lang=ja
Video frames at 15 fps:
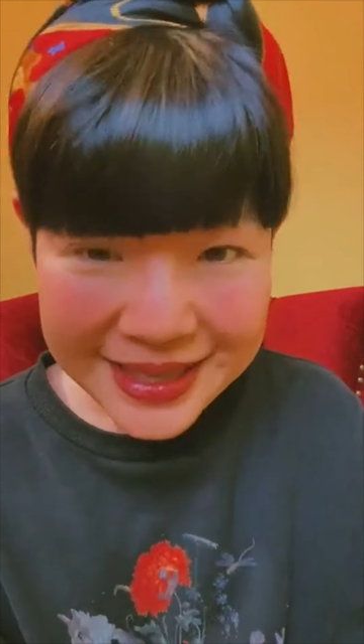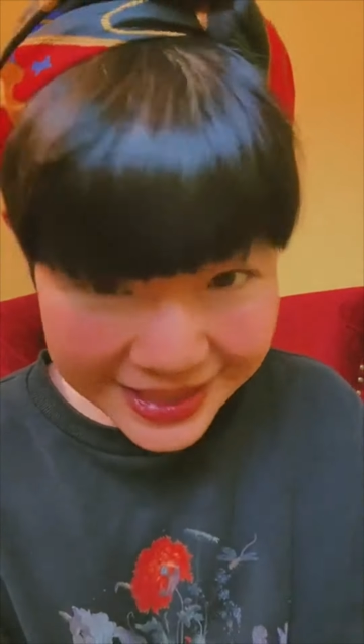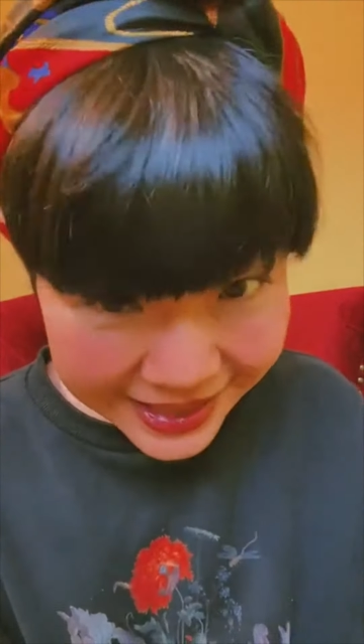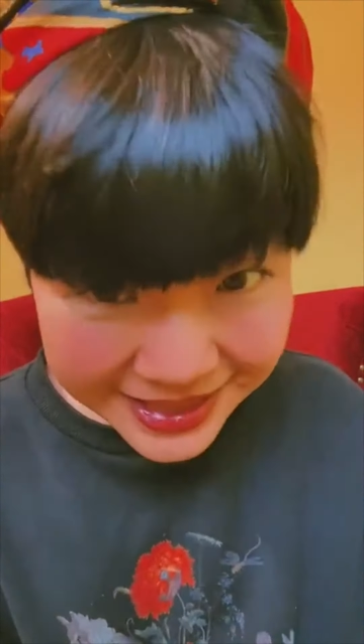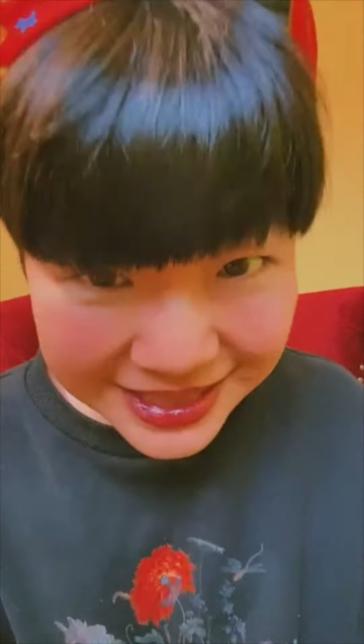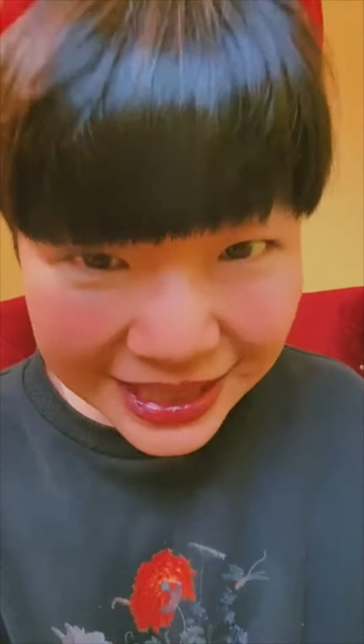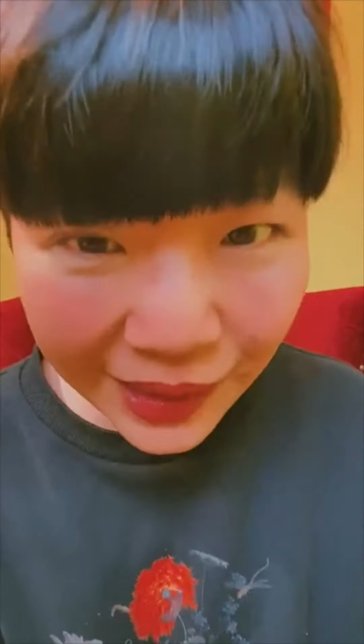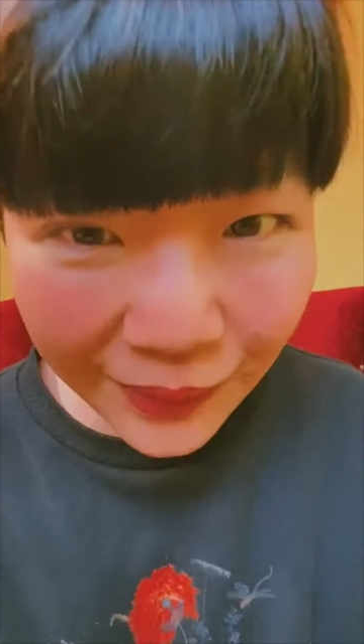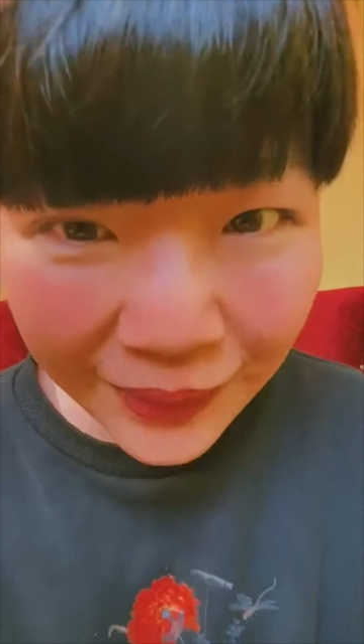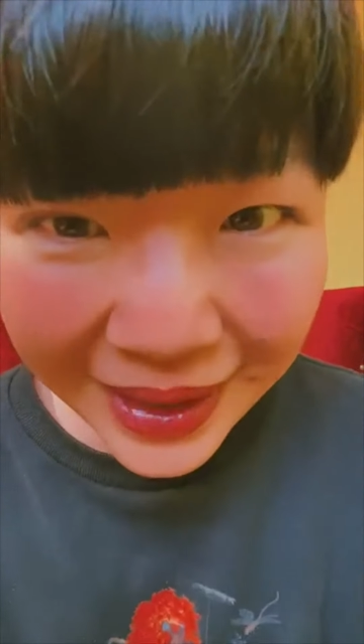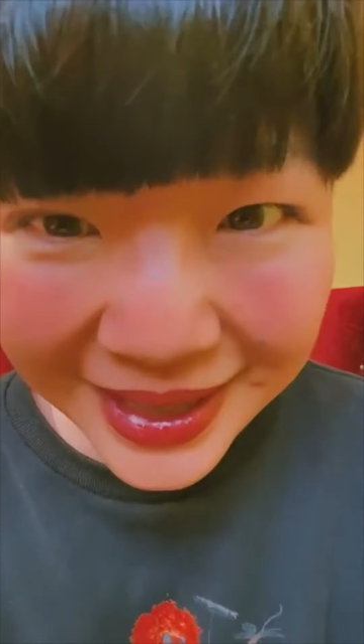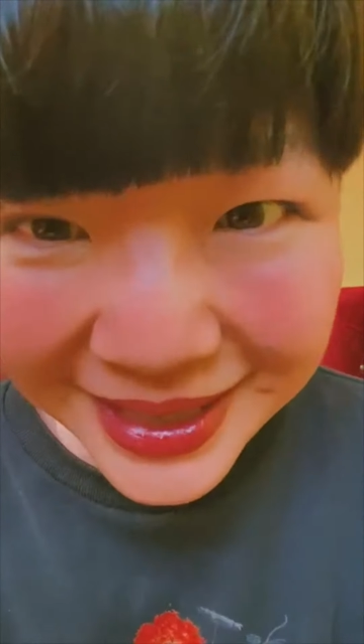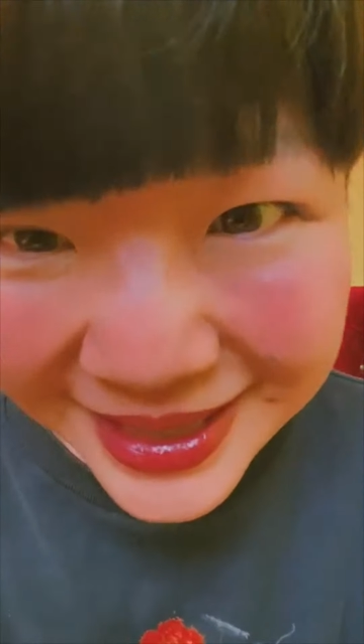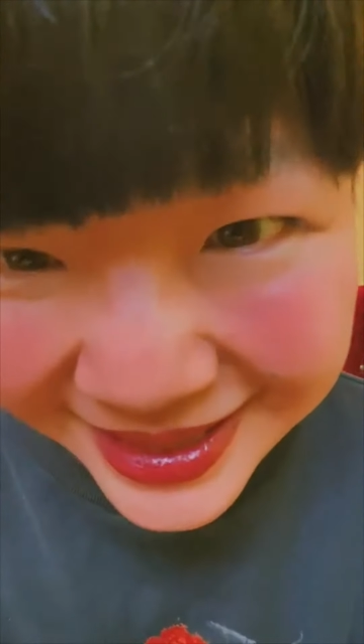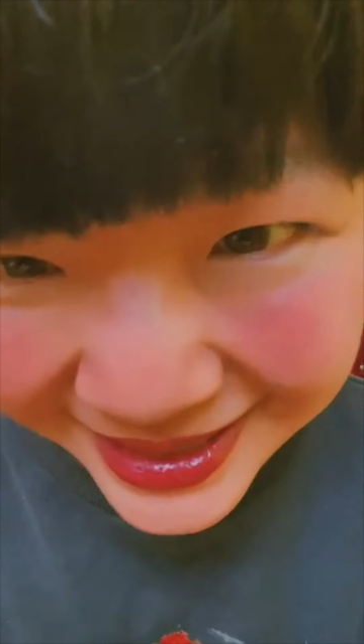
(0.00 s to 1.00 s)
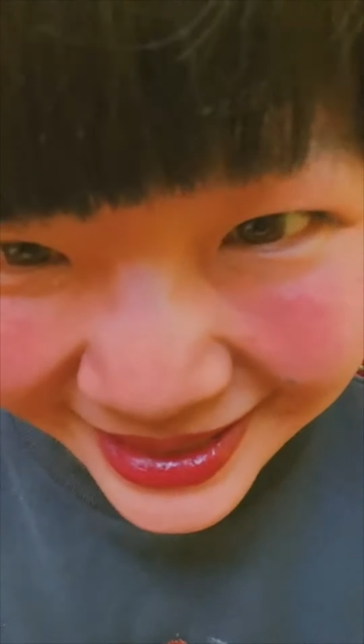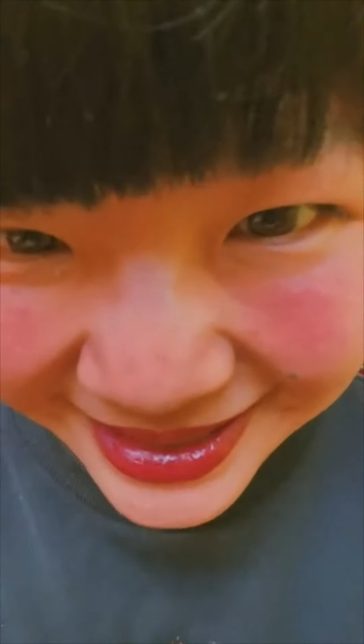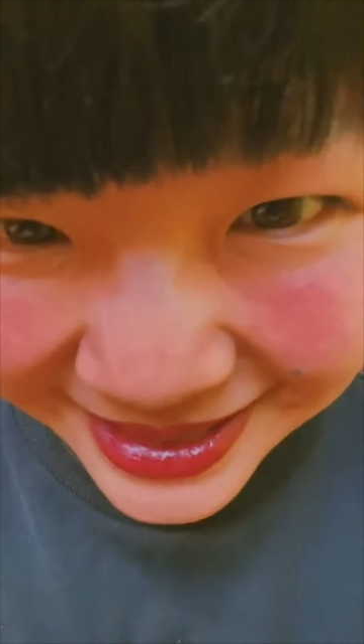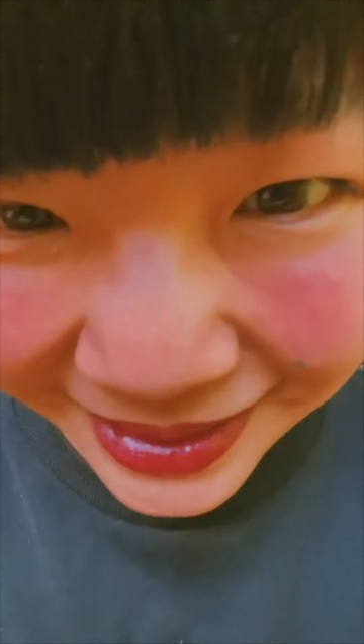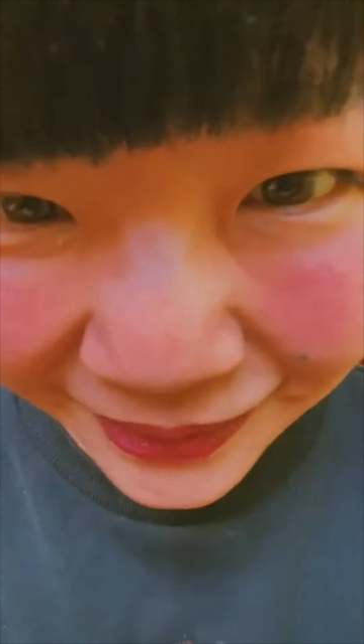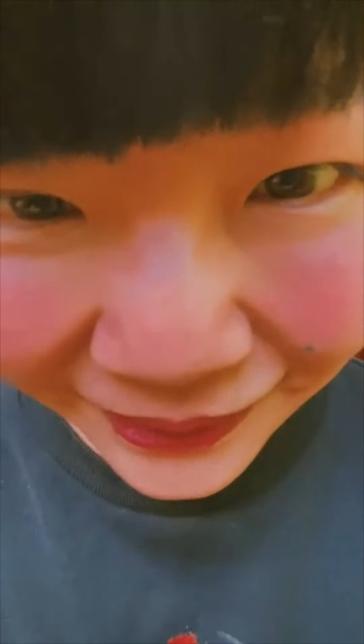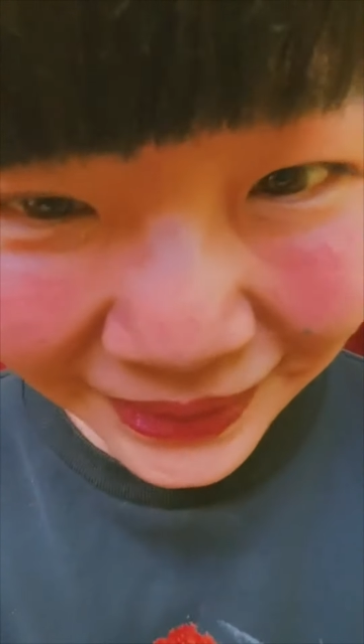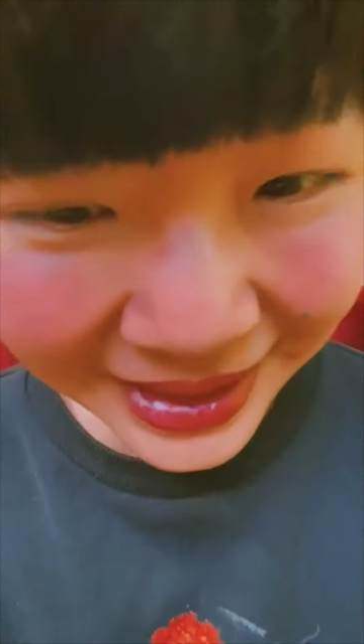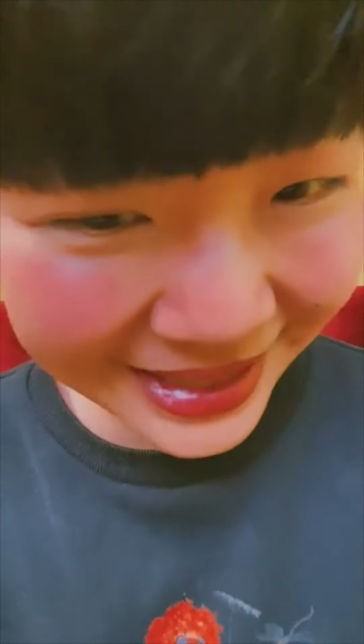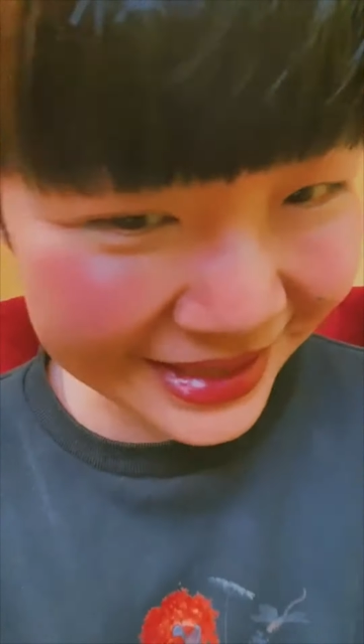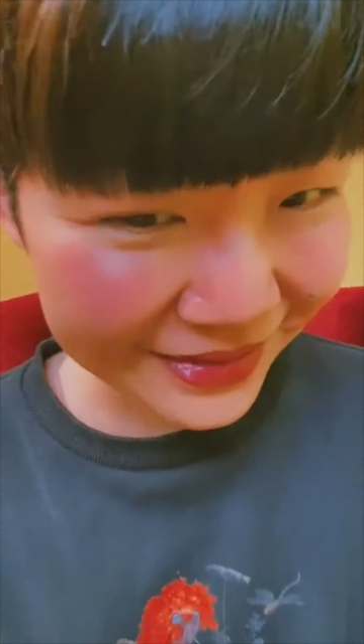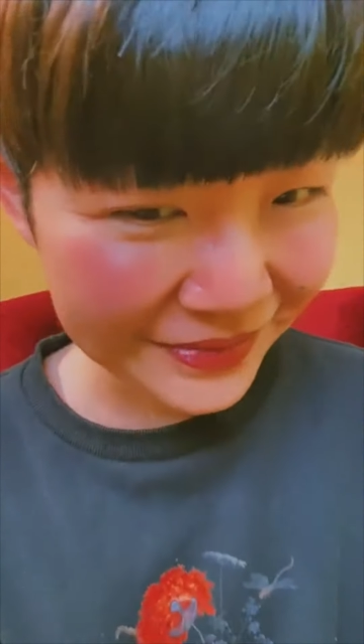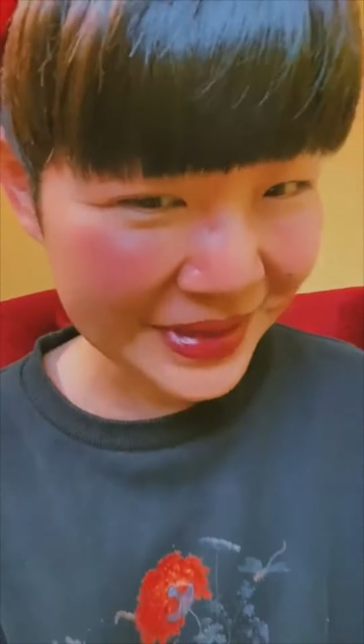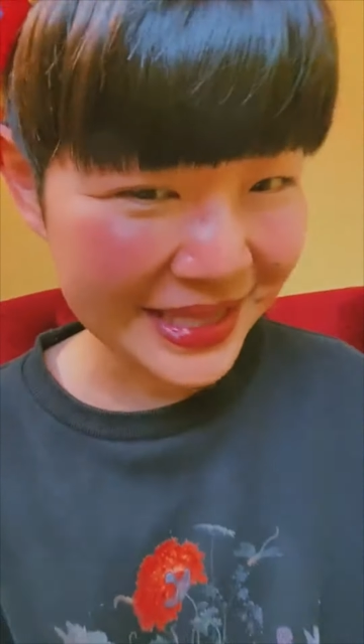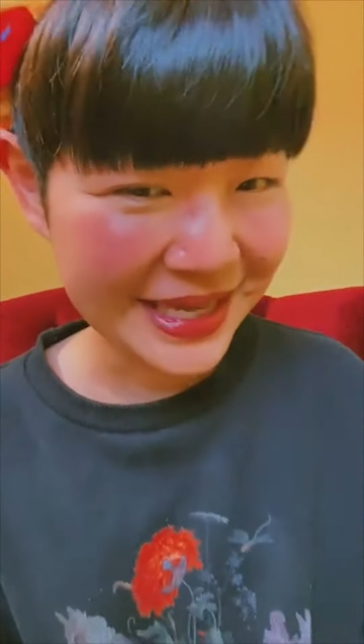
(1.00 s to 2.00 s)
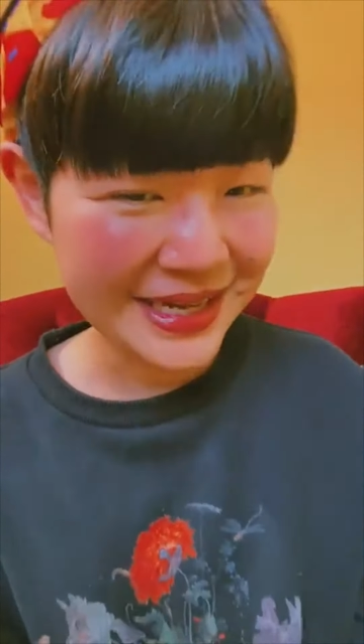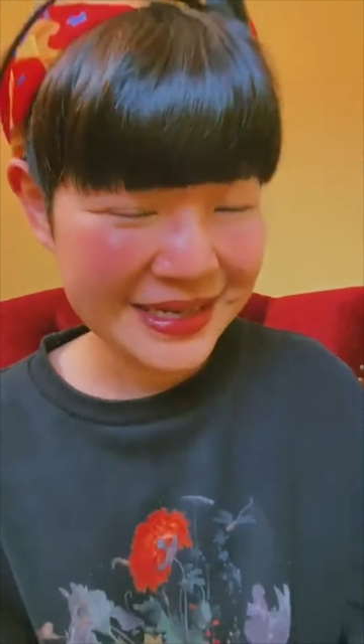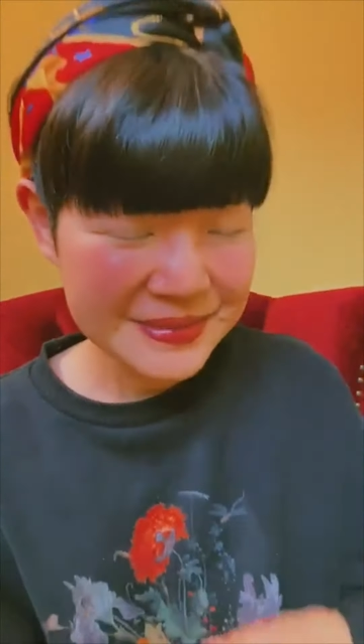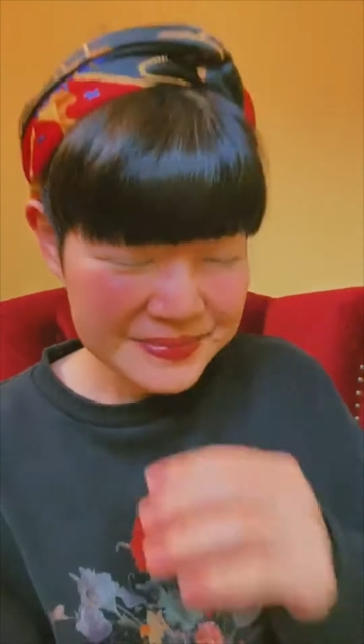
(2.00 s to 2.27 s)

やった方がいい。やった方がいいよ、みんな。